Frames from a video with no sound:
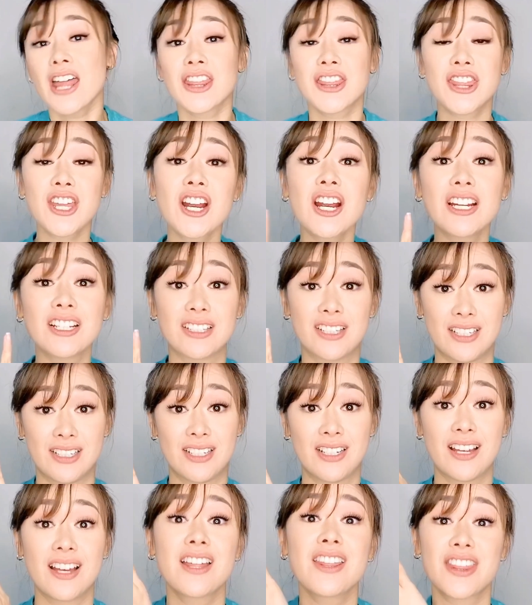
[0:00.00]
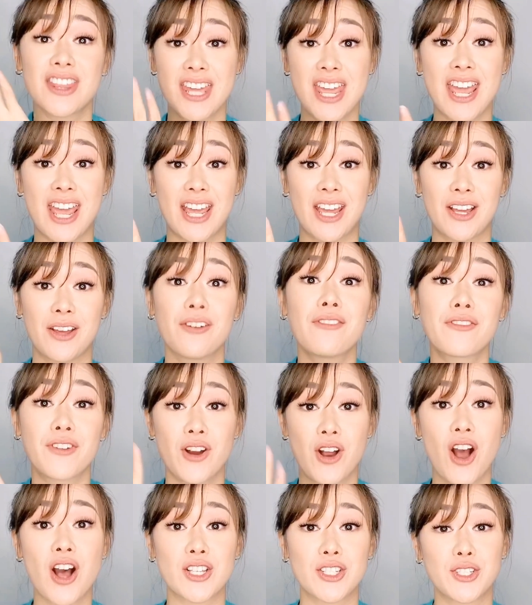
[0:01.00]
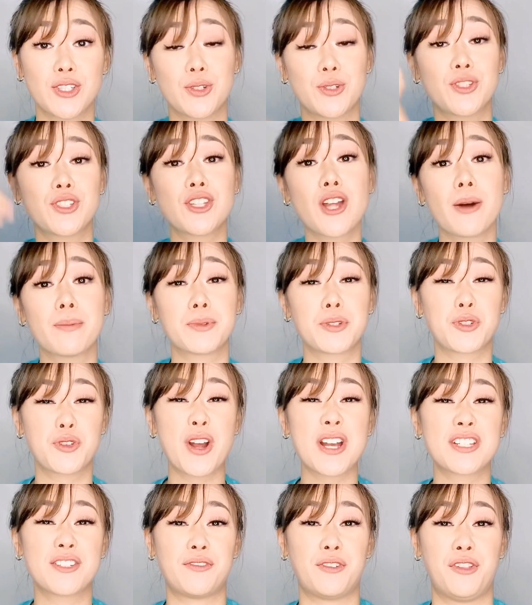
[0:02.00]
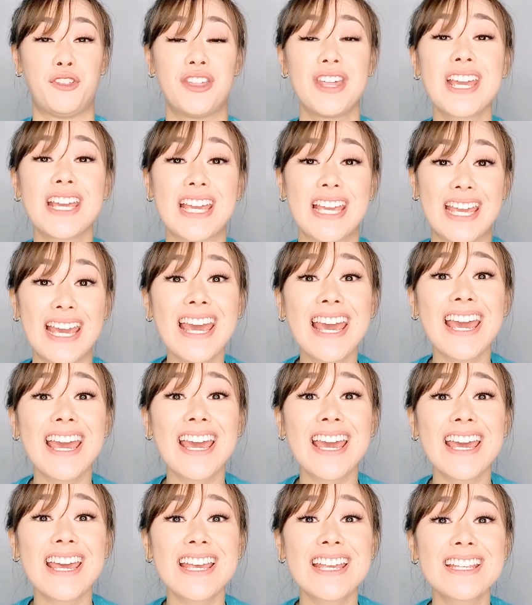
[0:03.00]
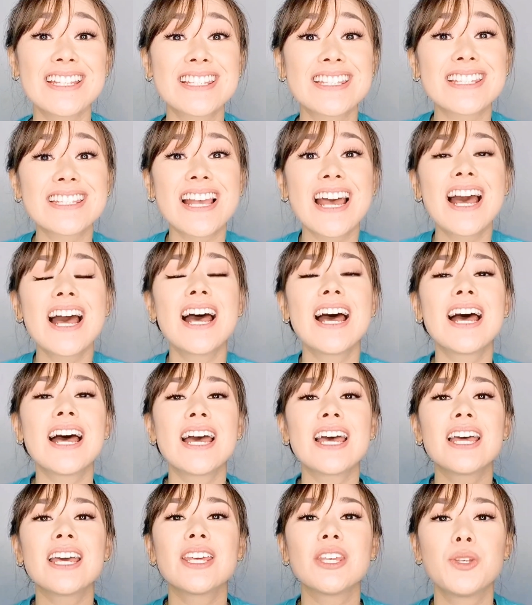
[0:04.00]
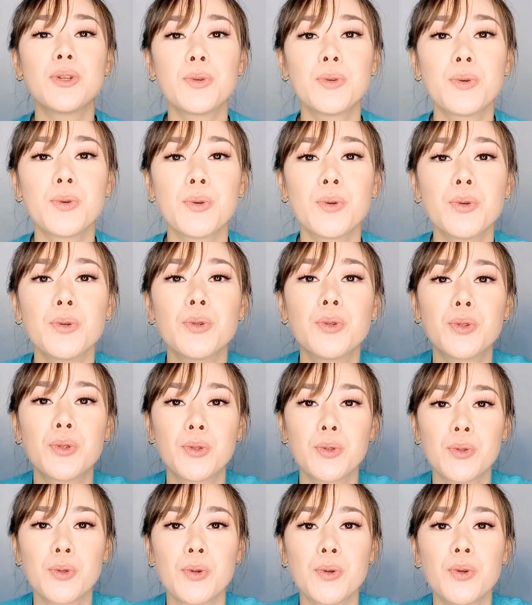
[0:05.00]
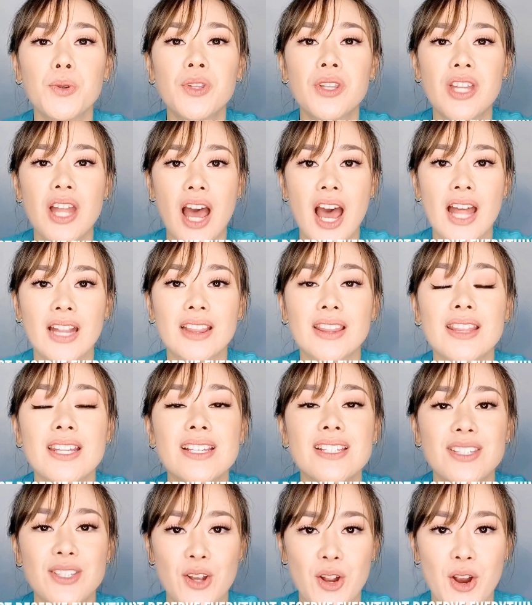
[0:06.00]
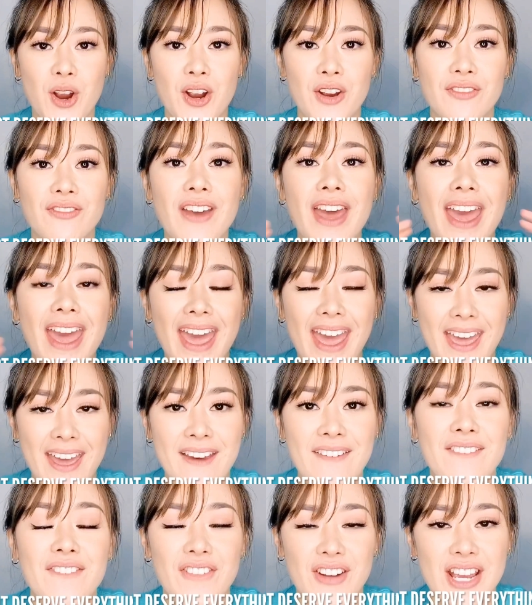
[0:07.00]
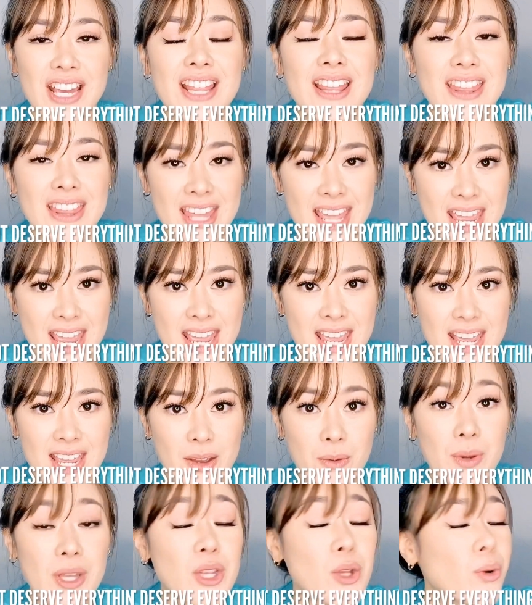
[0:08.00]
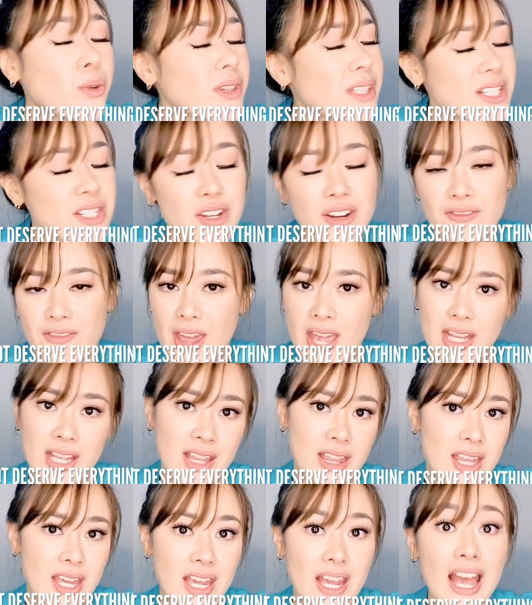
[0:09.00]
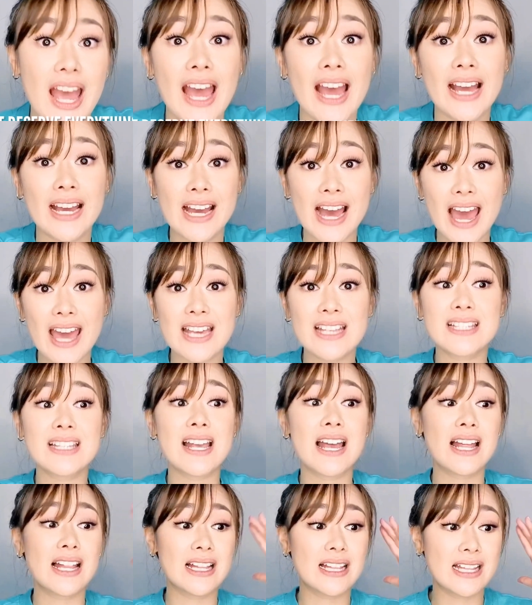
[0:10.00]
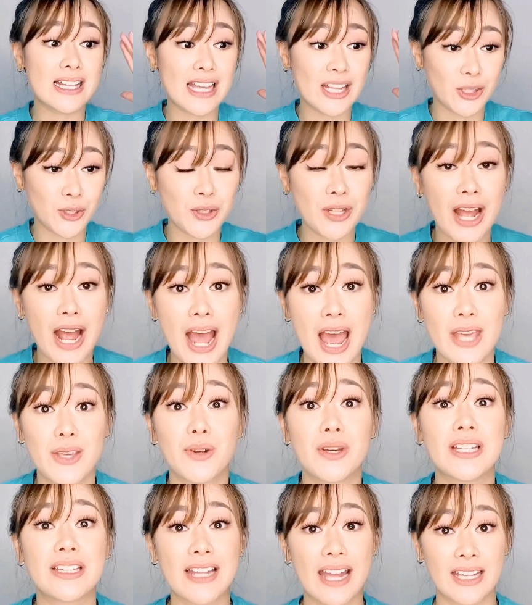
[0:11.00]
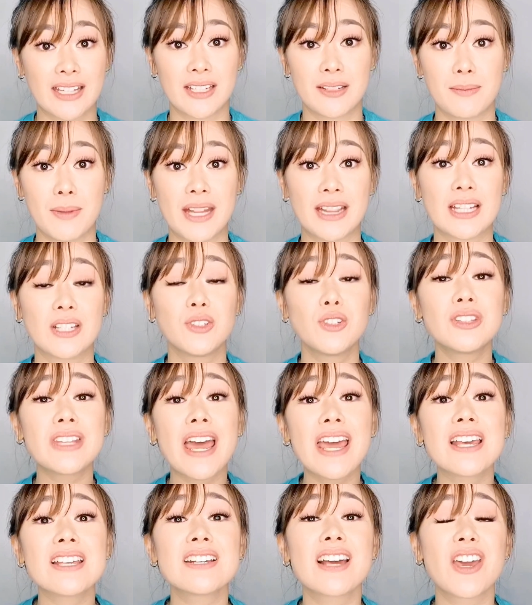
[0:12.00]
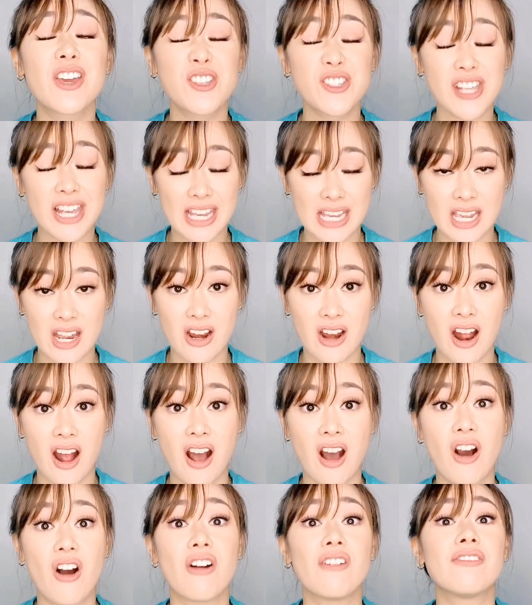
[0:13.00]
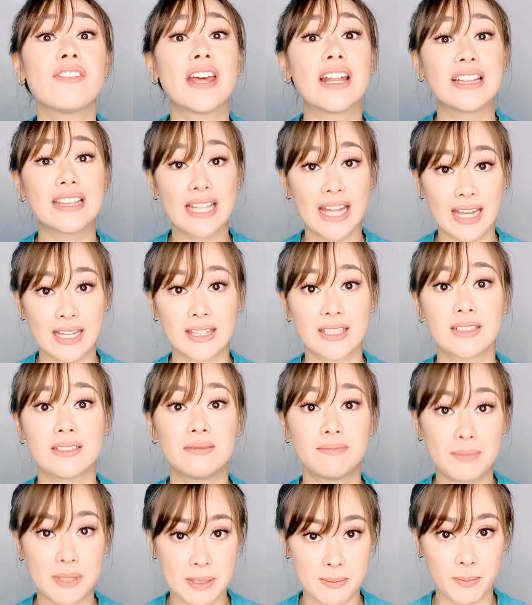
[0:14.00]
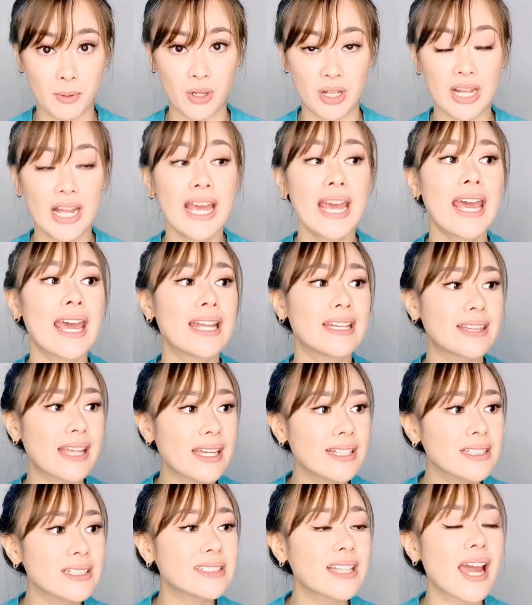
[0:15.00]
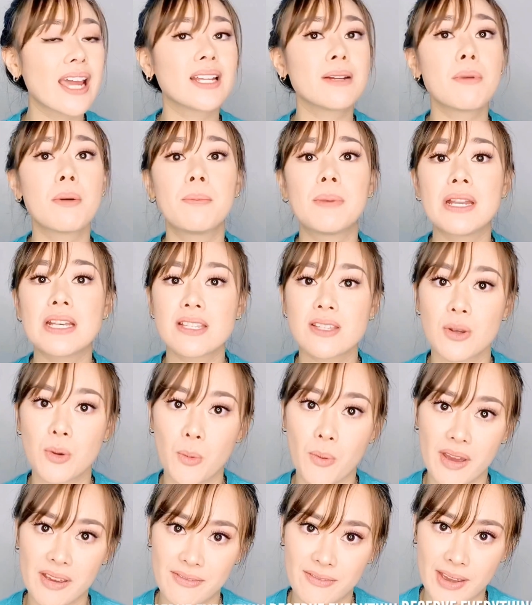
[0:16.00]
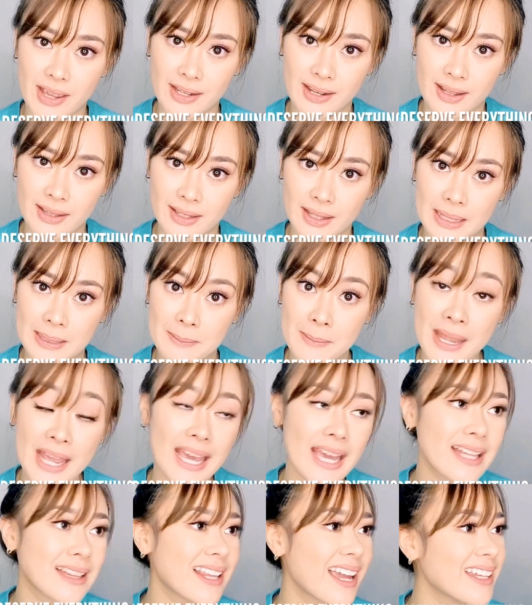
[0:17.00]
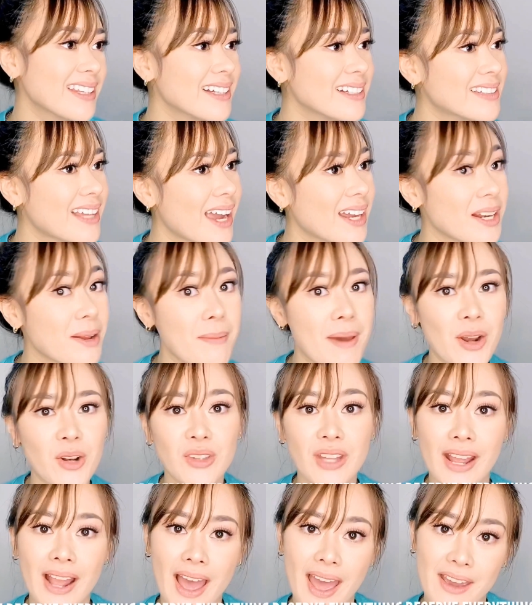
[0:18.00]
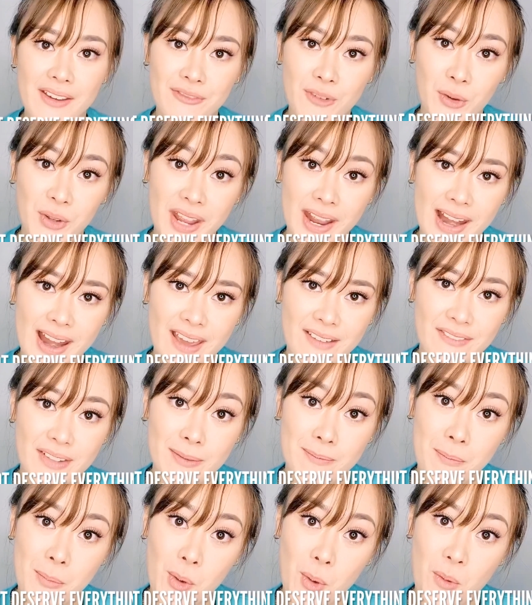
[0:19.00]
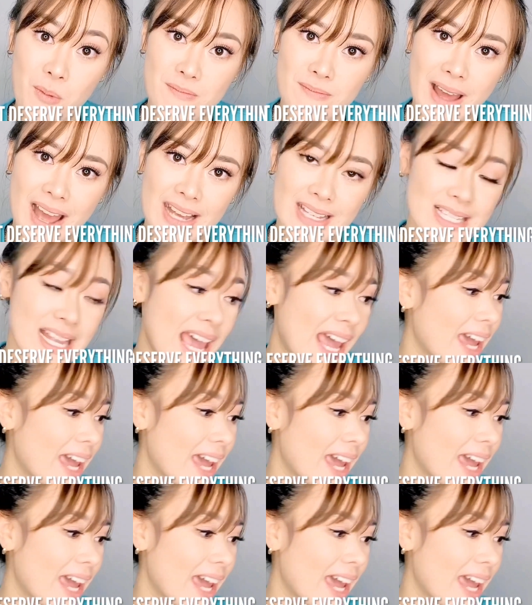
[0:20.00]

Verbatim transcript: Third thing for us to stop stressful thinking is you do not deserve everything. We don't deserve anything. Guys, ito na nga yung entitlement. Nandun tayo ngayon sa era of entitled people. Entitled tayo na mabilis yung wifi natin. Entitled tayo na meron tayong iPhone 11 Pro Max.